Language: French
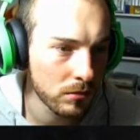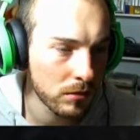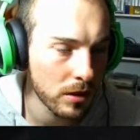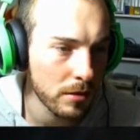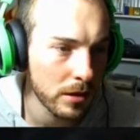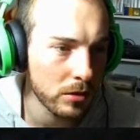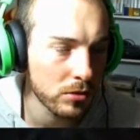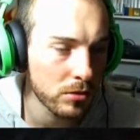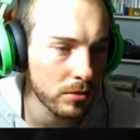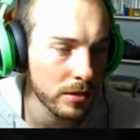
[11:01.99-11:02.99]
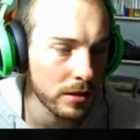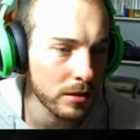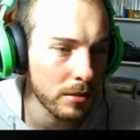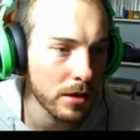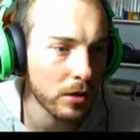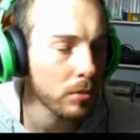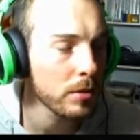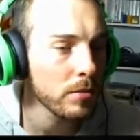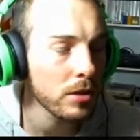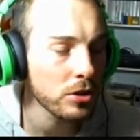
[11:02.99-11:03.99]
Putain, il est costaud. Il m'a
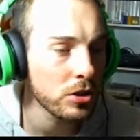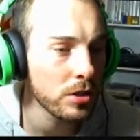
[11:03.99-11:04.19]
complètement arraché